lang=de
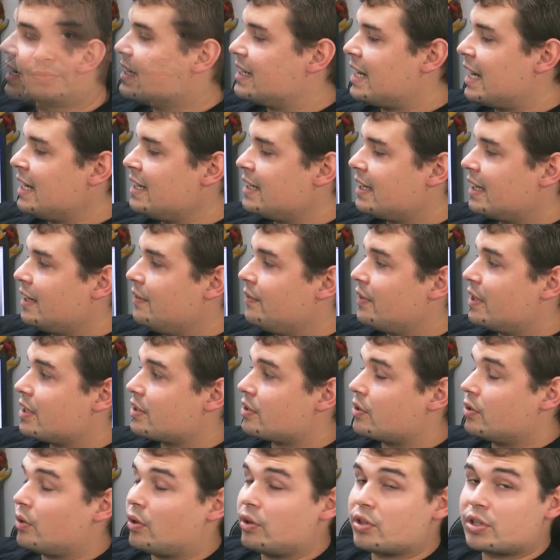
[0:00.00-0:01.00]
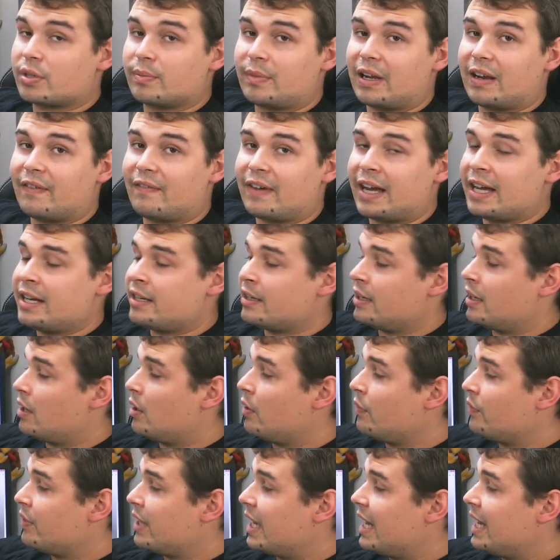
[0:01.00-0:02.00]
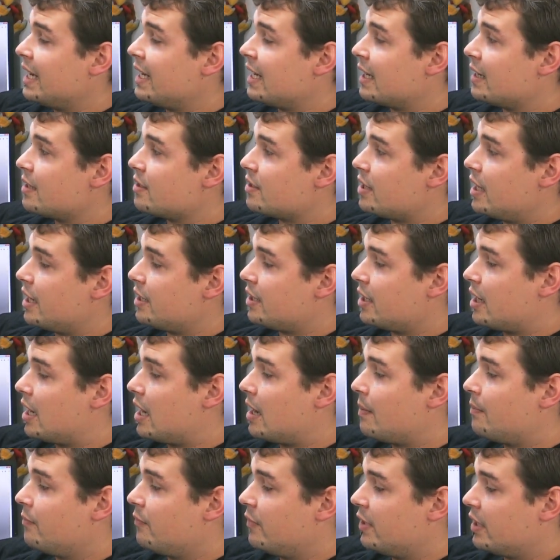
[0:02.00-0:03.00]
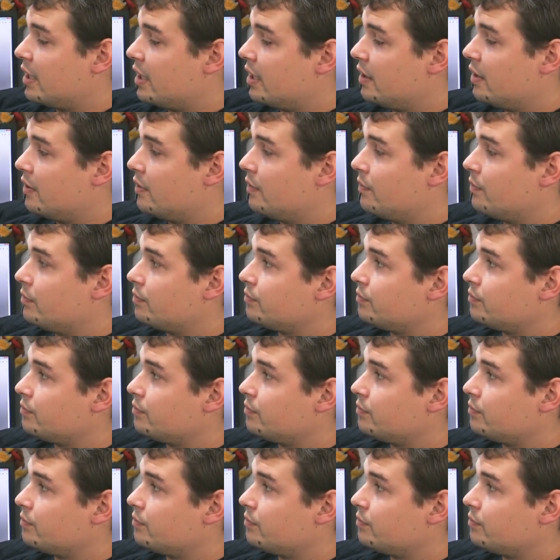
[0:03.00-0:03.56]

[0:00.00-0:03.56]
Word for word: Dann drehen wir das Gehäuse mal weiter. Auf der anderen Seite haben wir dann